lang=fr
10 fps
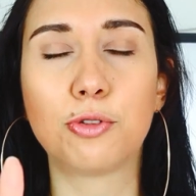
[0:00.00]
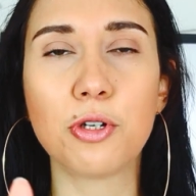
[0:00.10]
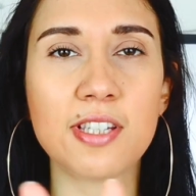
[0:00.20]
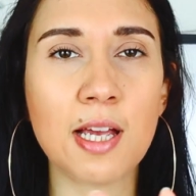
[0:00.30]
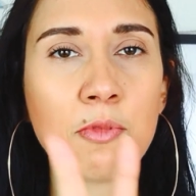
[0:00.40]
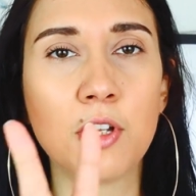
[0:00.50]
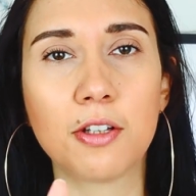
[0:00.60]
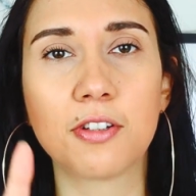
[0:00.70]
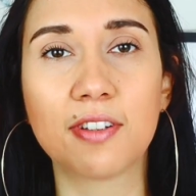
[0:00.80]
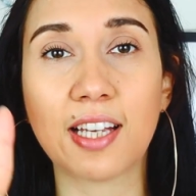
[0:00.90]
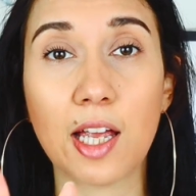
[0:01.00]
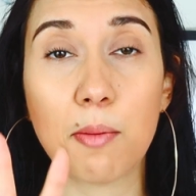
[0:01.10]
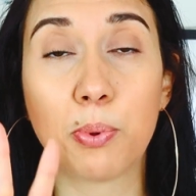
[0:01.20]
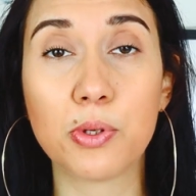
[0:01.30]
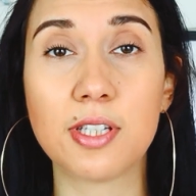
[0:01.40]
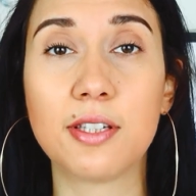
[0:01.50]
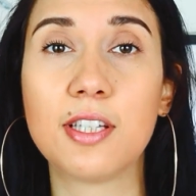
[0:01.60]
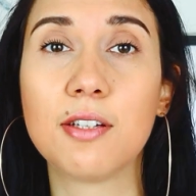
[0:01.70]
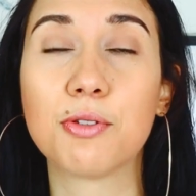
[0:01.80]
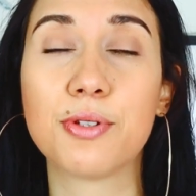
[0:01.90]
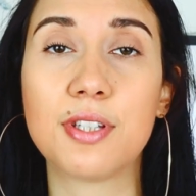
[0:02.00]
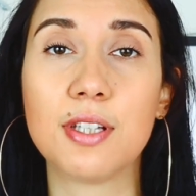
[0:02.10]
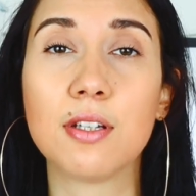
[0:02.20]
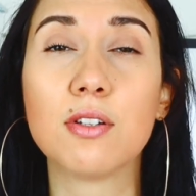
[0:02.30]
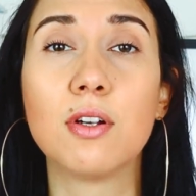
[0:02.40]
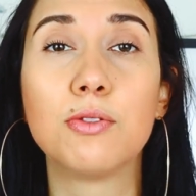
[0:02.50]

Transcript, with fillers: Deuxième note très positive aussi